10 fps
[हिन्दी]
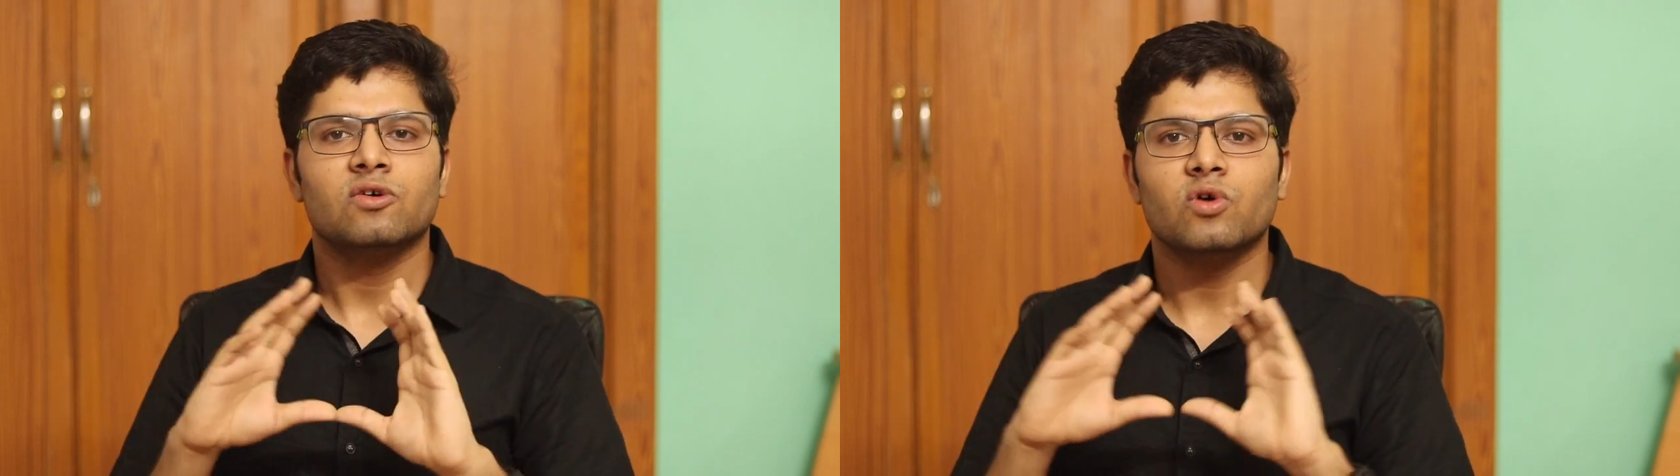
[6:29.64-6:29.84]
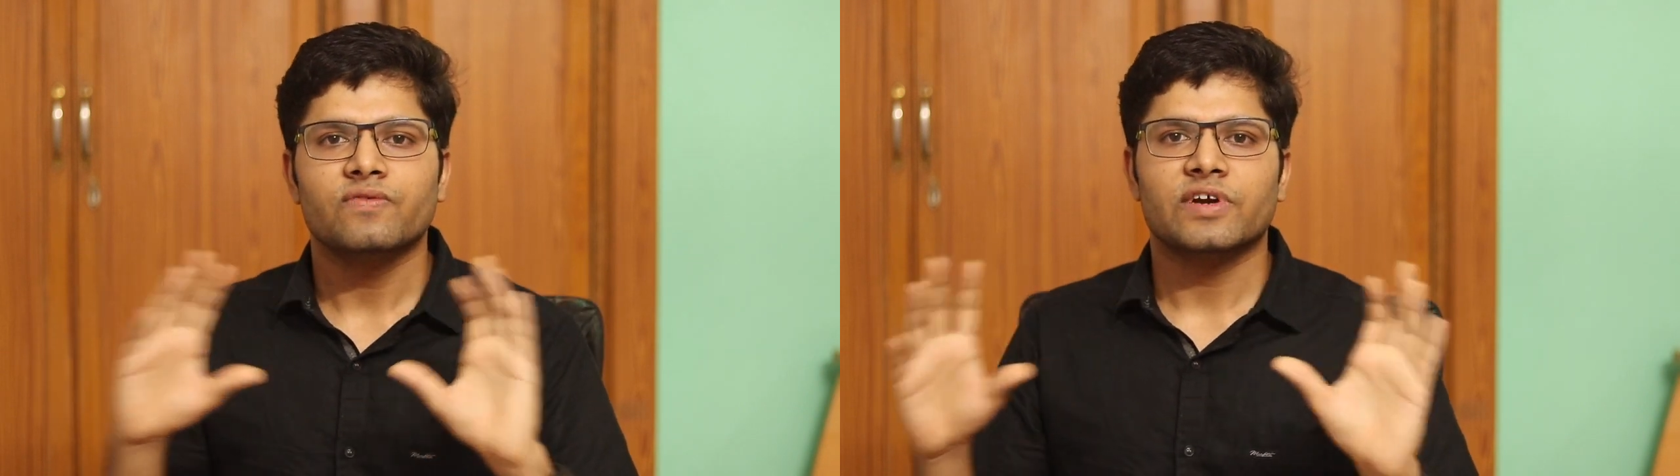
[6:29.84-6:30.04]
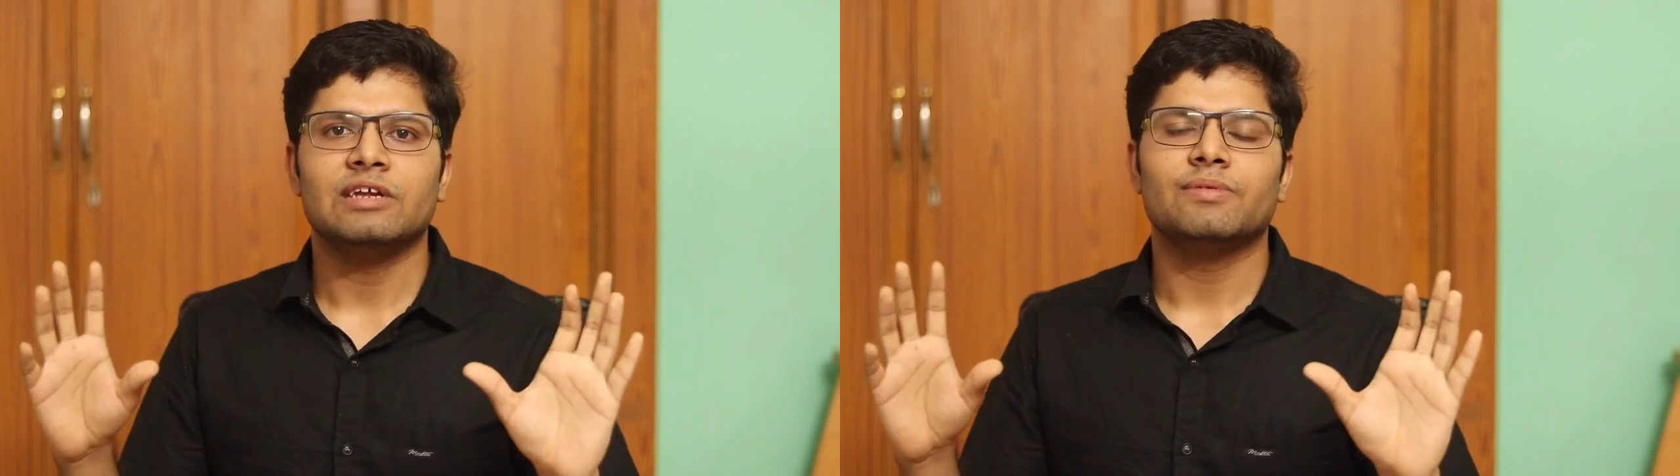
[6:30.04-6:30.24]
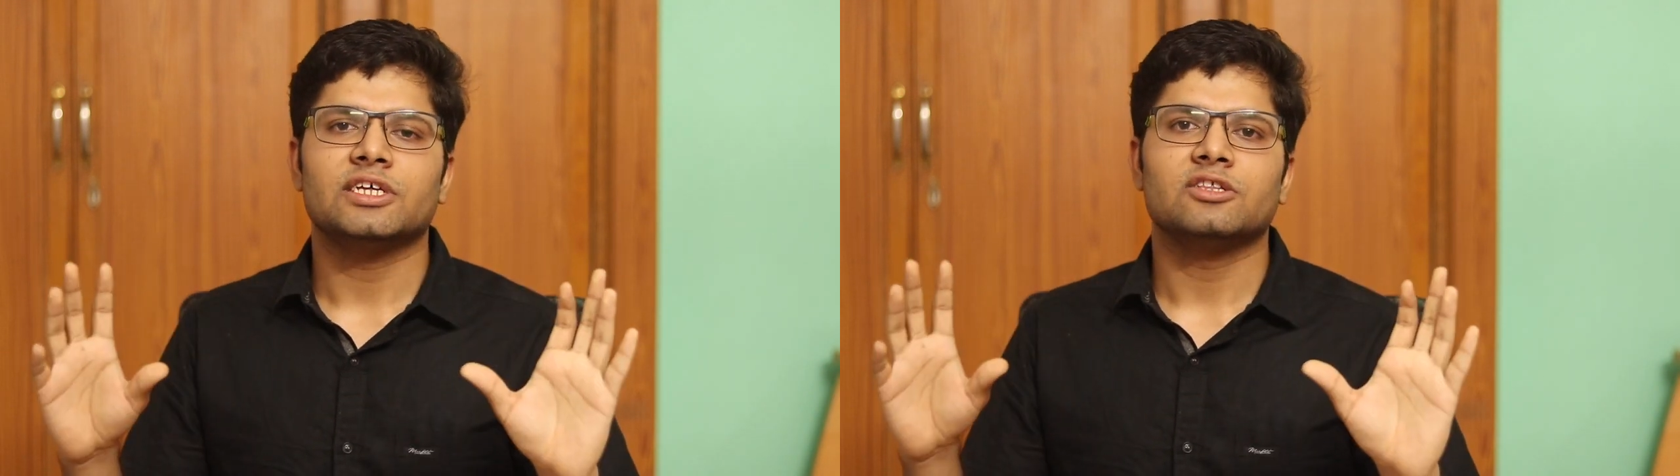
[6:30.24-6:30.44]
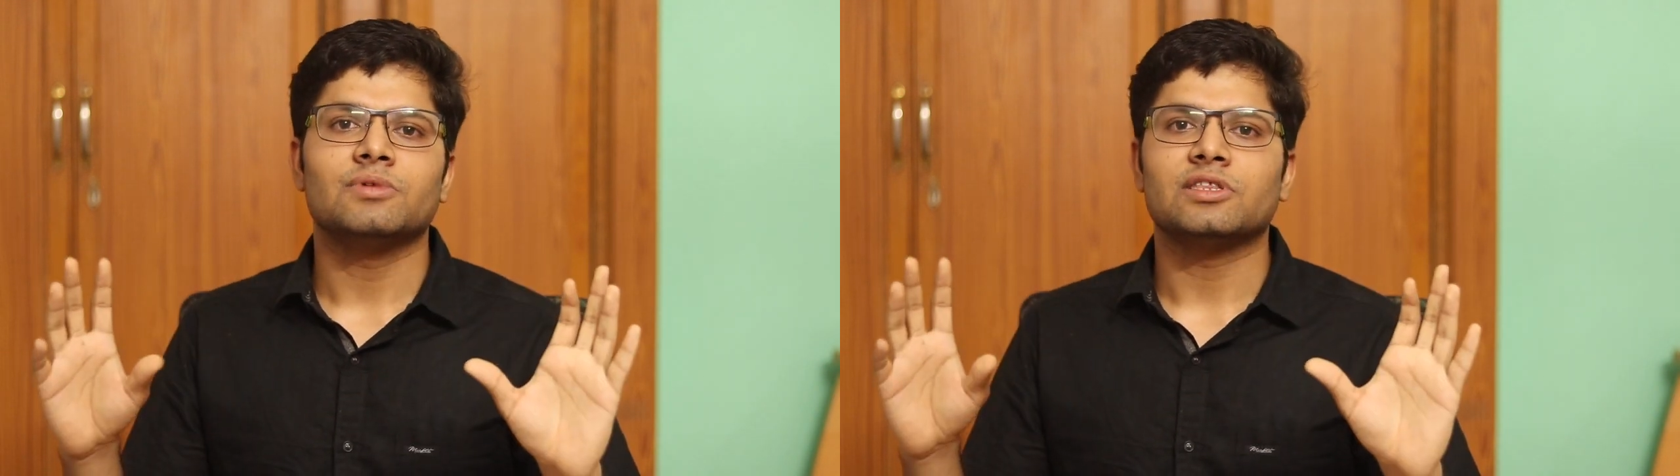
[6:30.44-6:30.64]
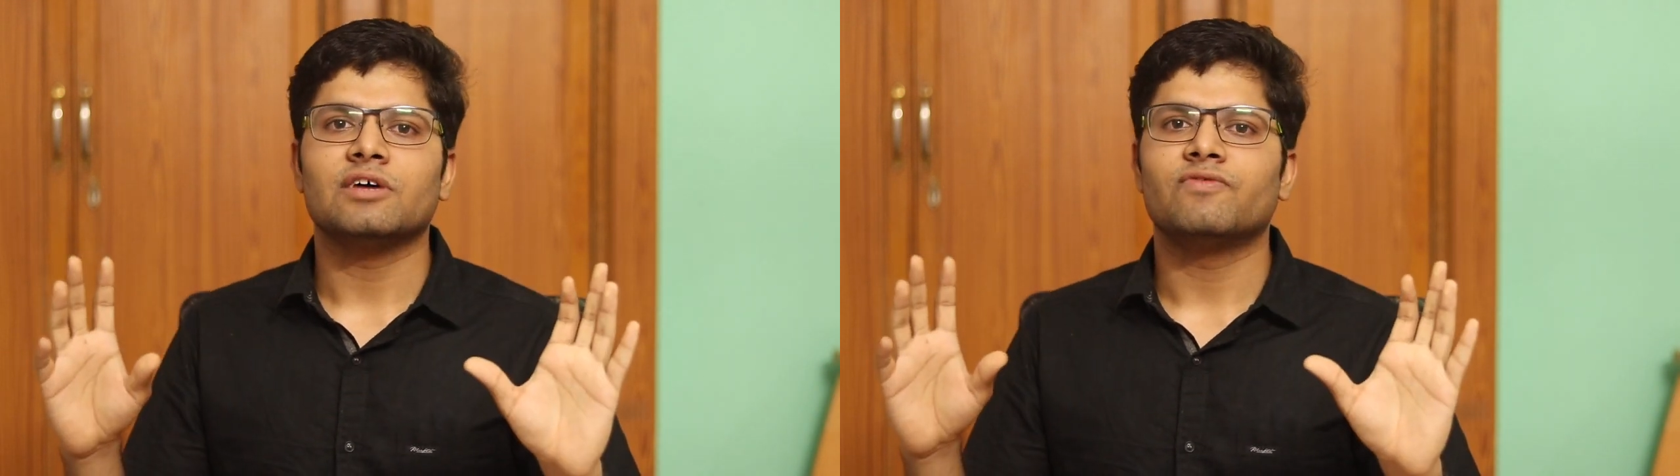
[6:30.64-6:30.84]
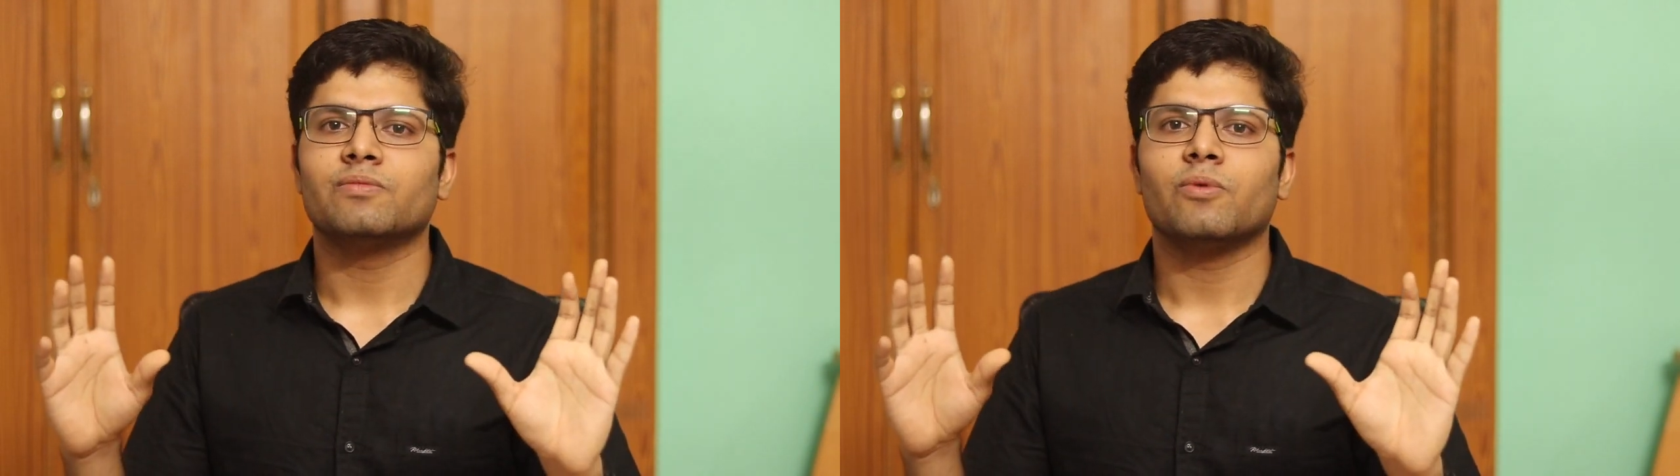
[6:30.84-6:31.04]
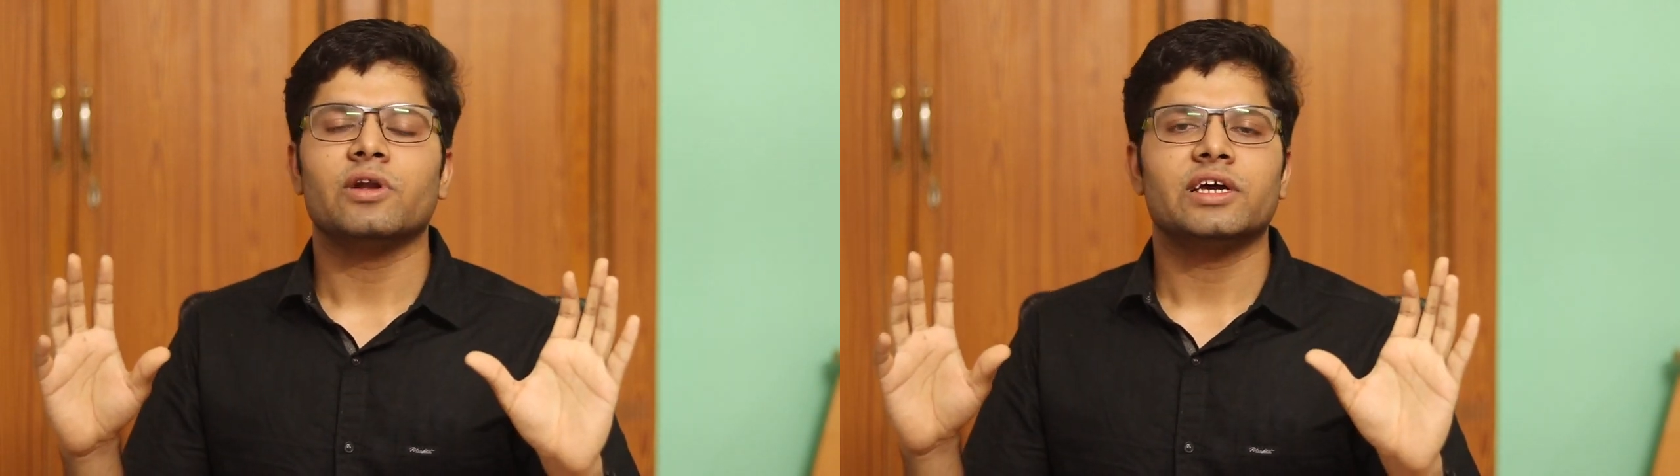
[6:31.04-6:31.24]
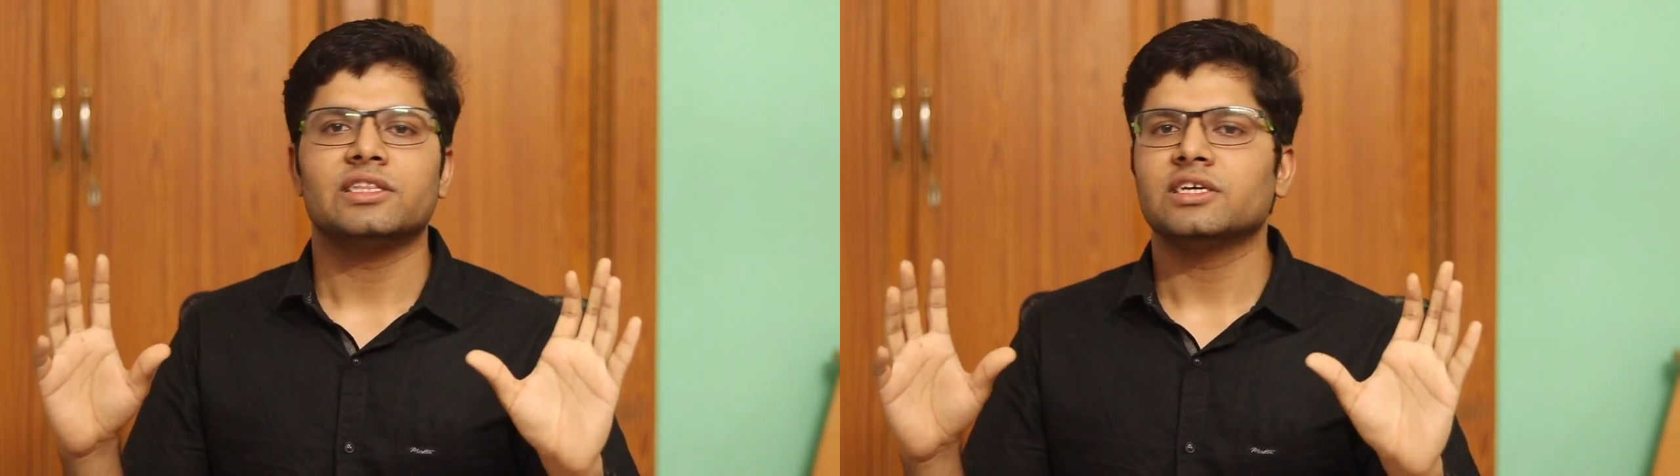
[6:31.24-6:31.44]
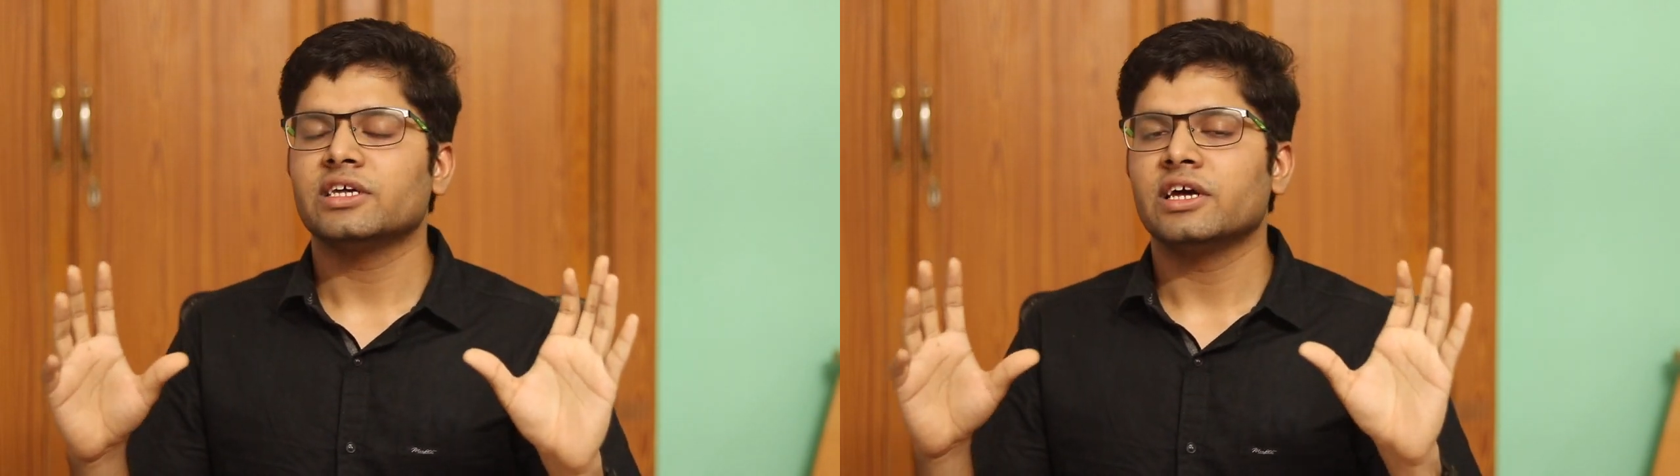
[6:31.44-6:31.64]
कोई फर्क नहीं पड़ता तुम कितना फुटबॉल
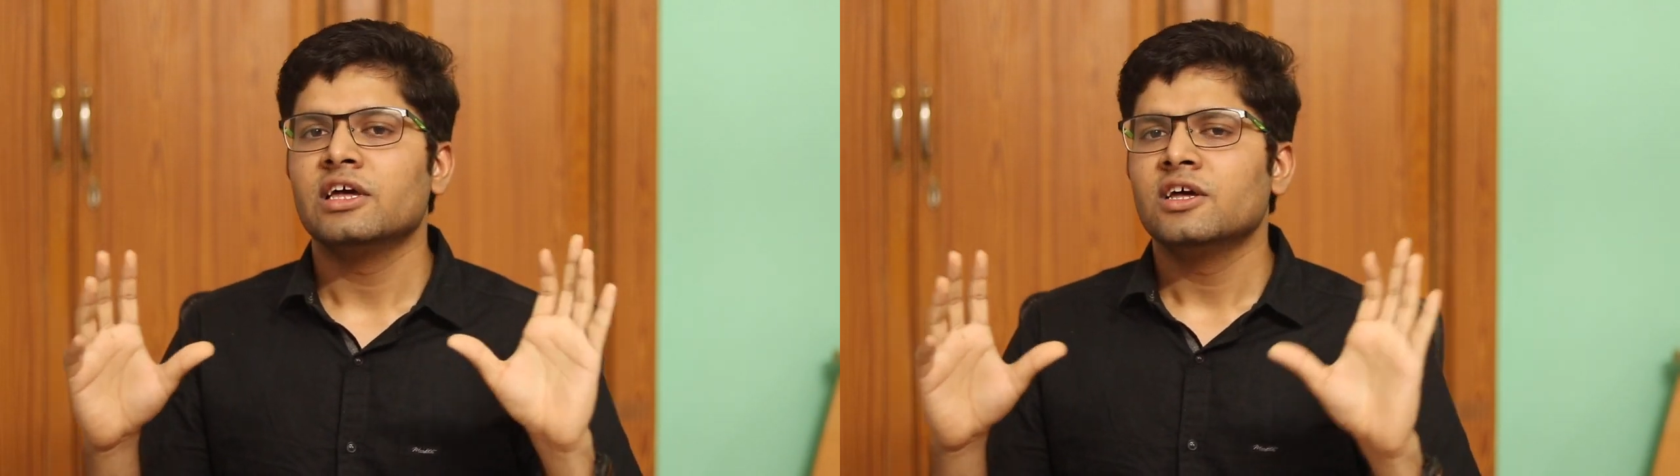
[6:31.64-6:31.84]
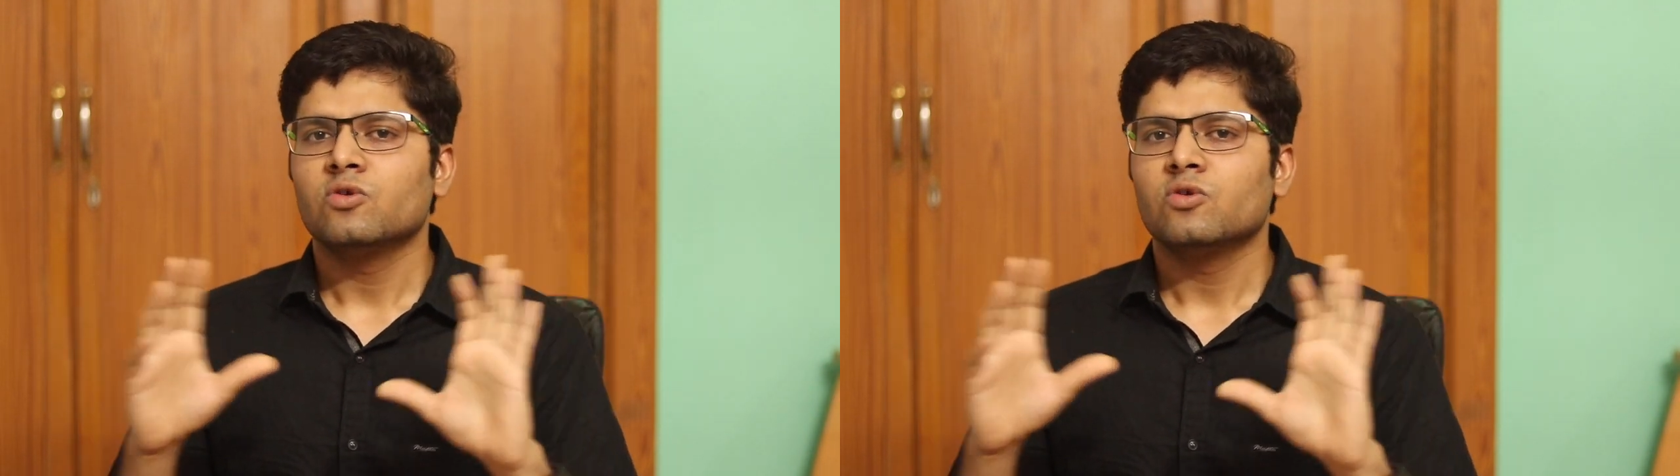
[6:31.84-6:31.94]
खेलते थे